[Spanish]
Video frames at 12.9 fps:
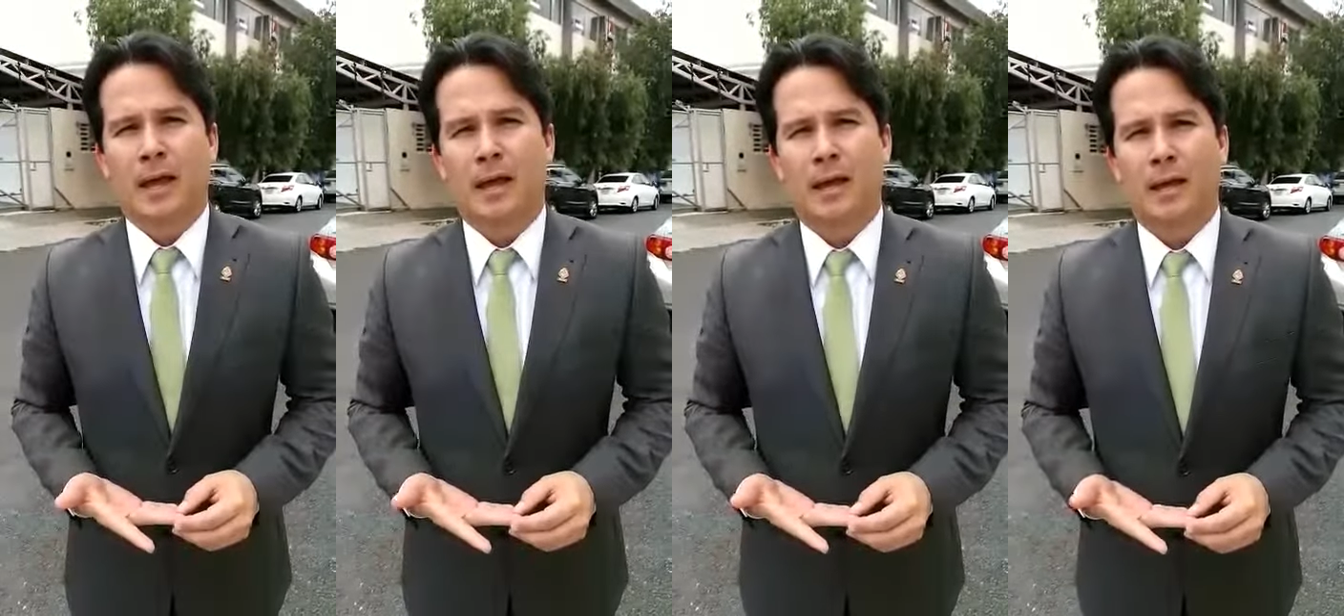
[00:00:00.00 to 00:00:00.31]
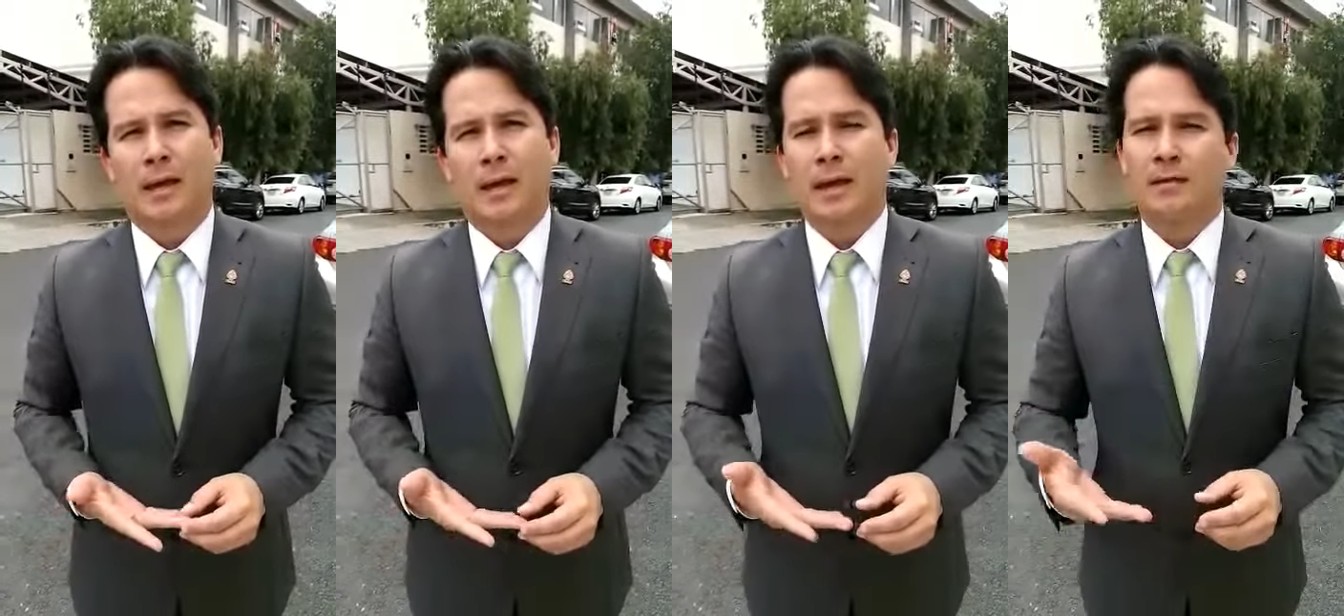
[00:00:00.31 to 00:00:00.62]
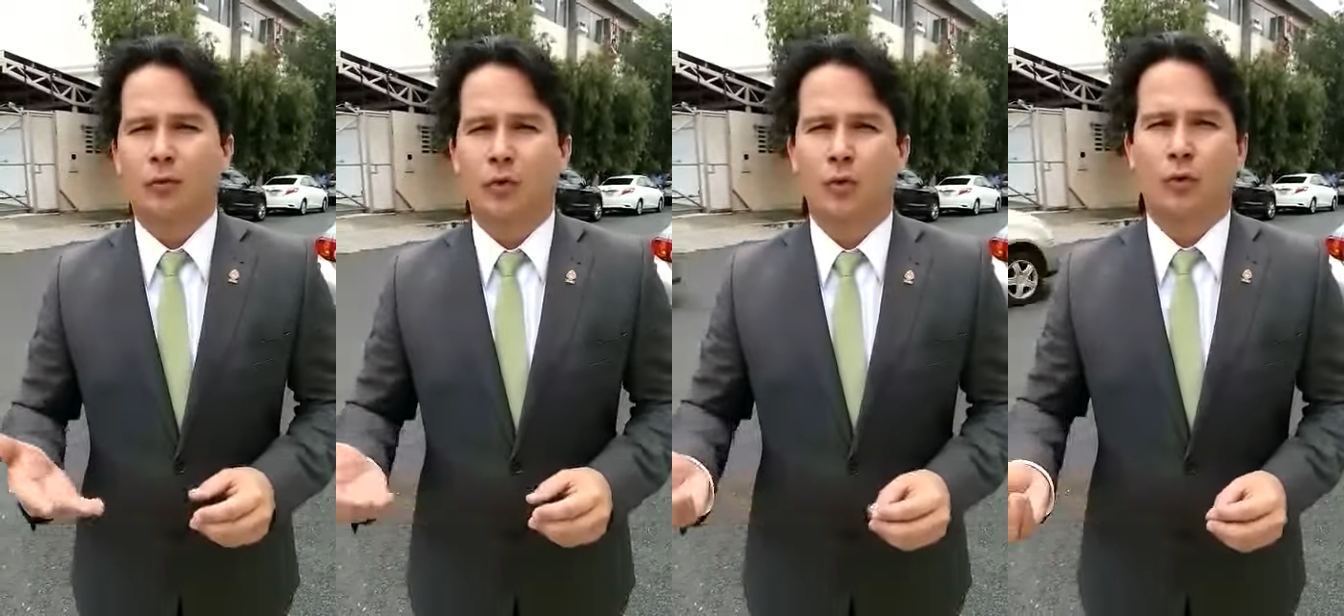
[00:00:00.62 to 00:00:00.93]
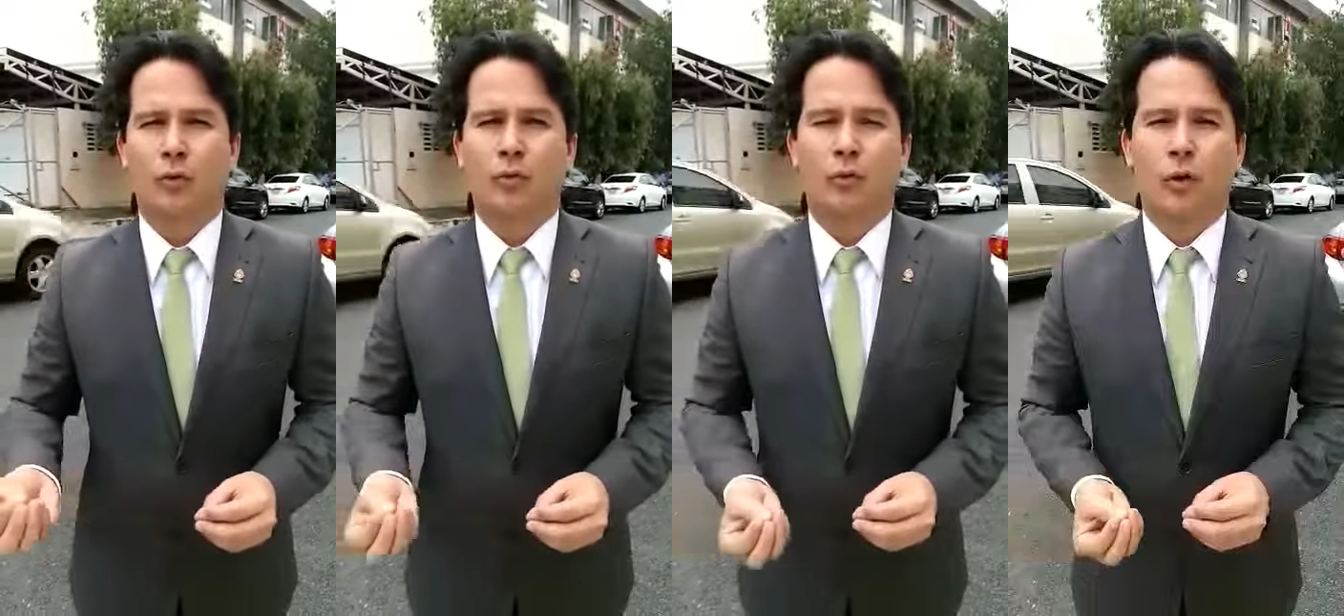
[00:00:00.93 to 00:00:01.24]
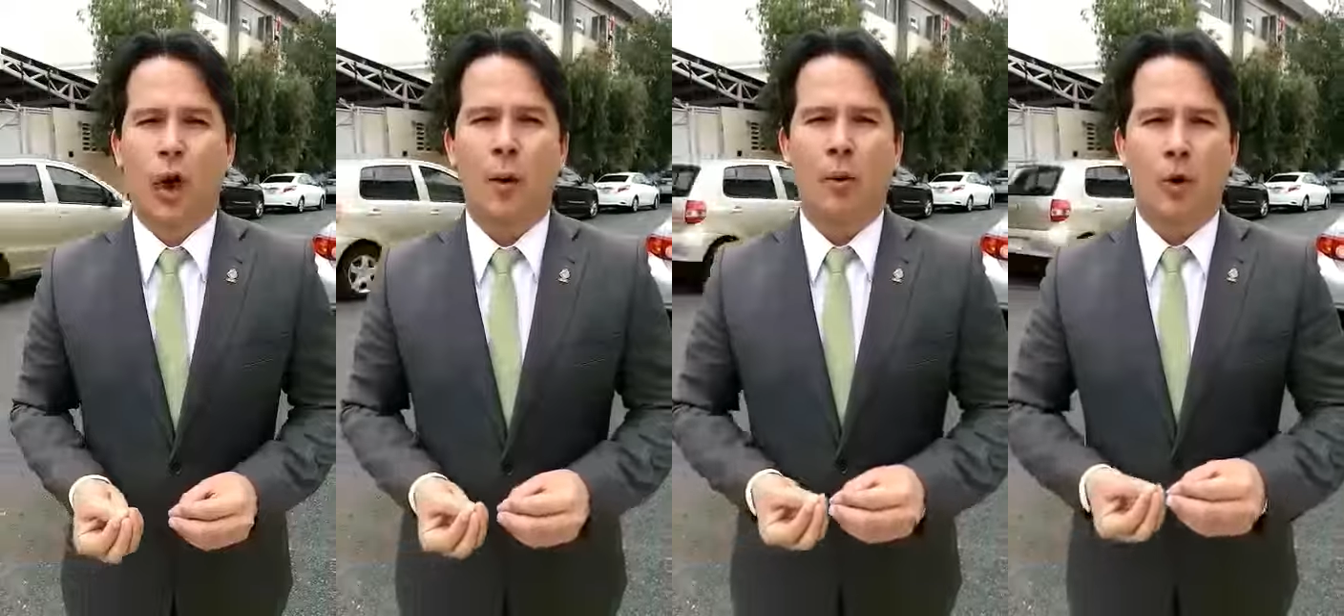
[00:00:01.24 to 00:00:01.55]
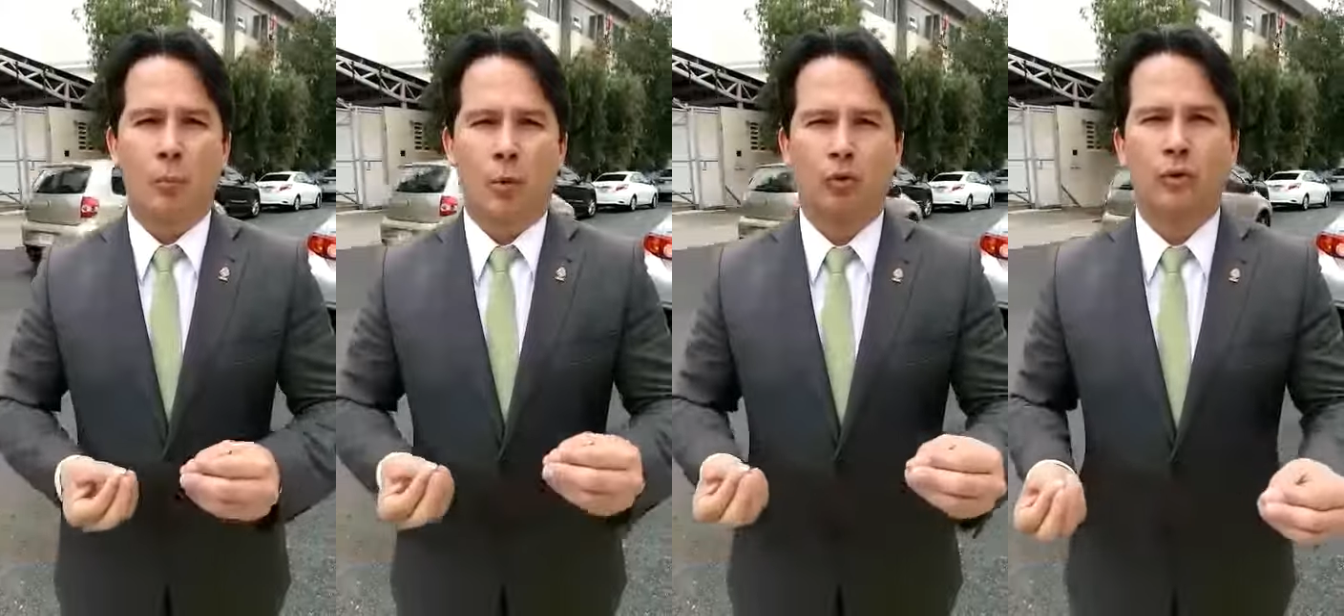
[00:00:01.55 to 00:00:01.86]
Eh, esto abre
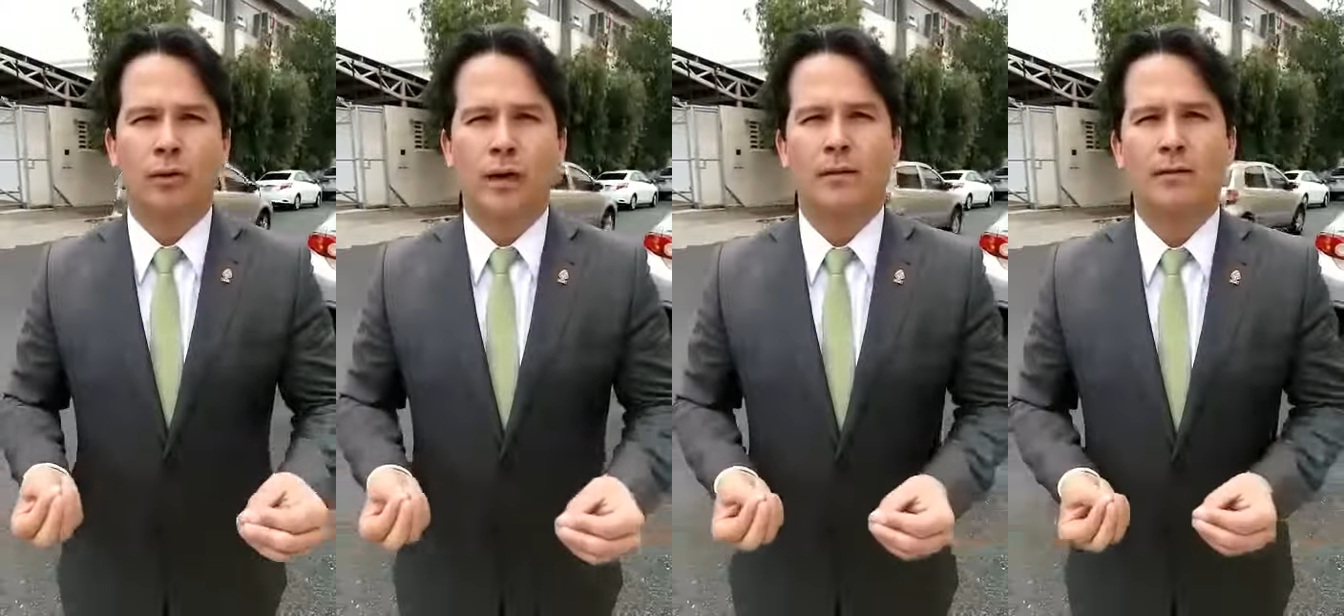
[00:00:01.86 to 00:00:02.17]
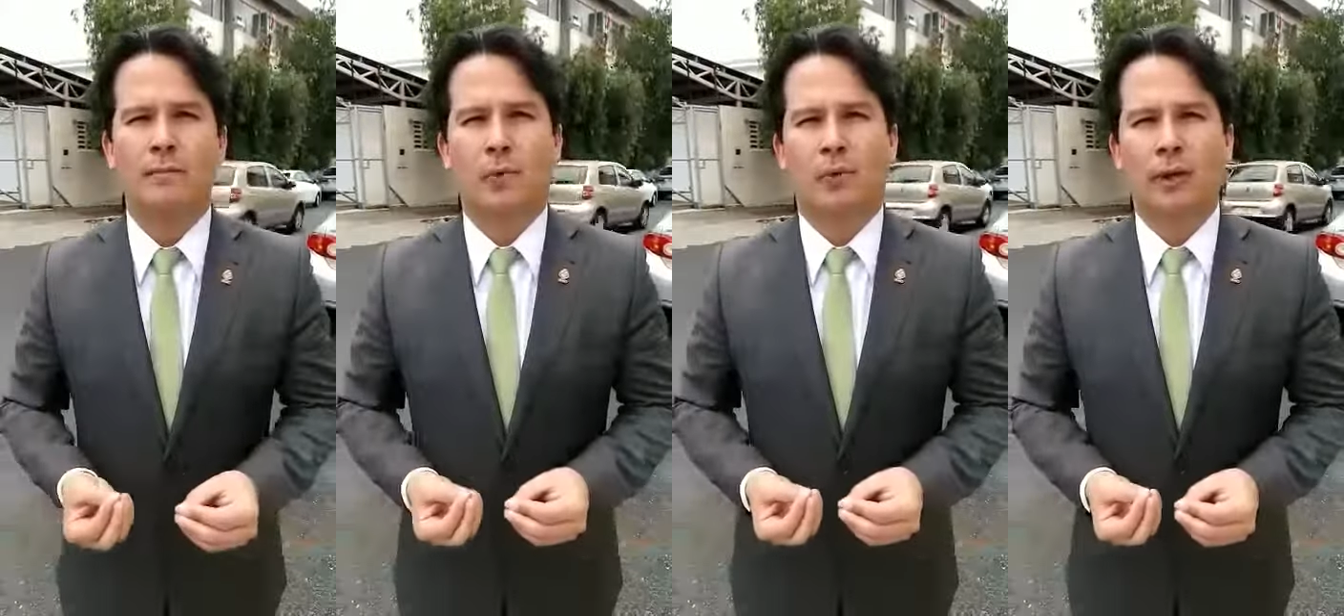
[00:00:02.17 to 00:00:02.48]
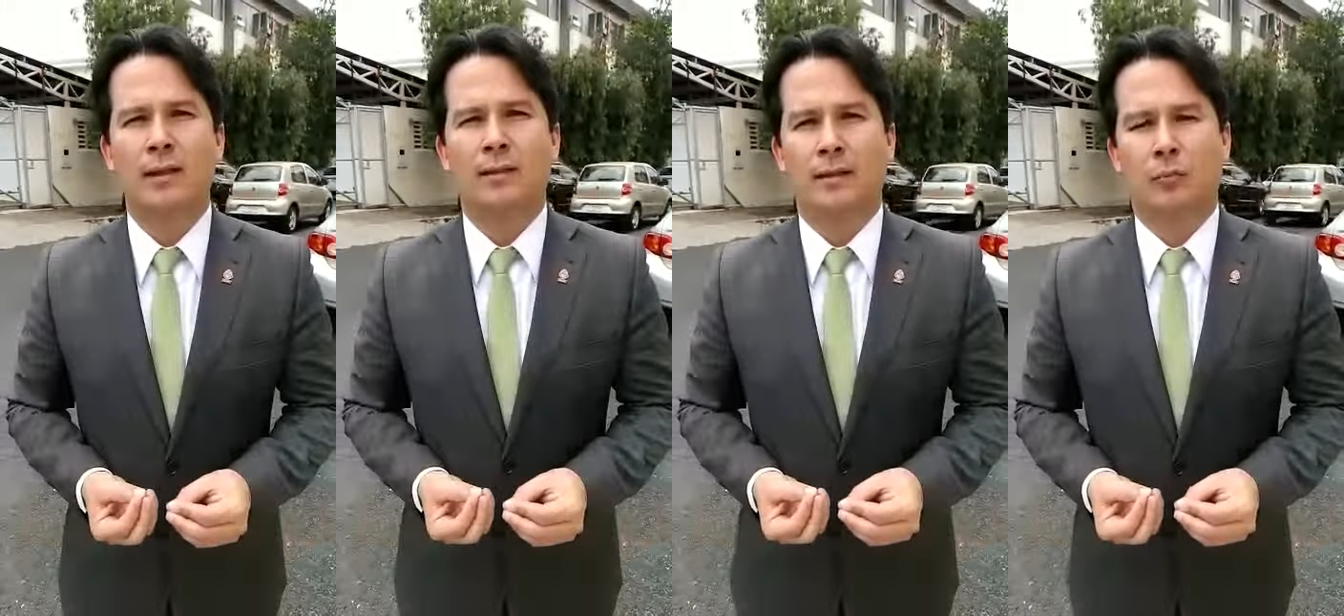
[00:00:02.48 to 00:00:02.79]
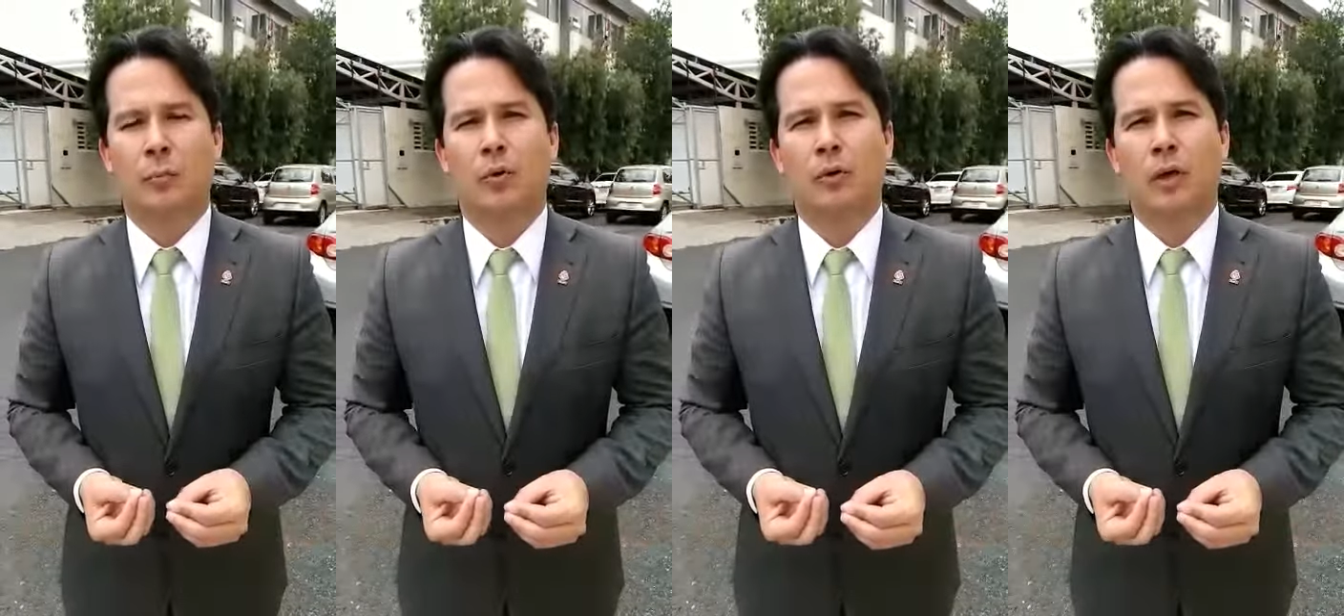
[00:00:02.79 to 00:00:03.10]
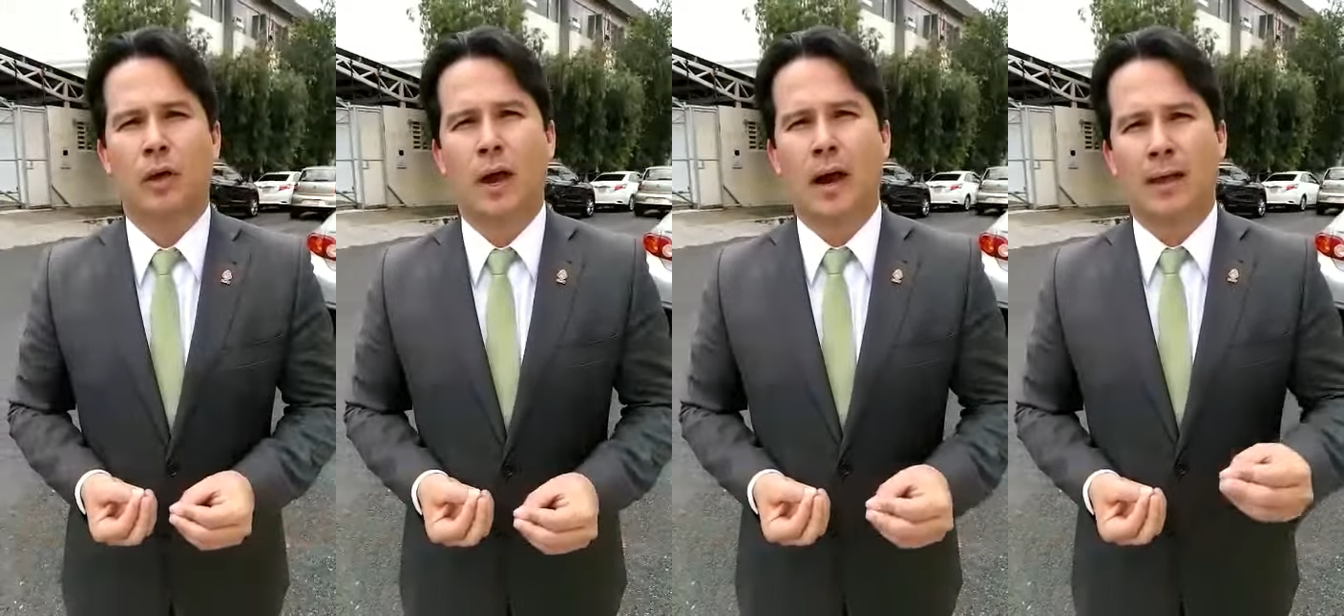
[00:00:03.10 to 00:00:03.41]
oportunidades importantes porque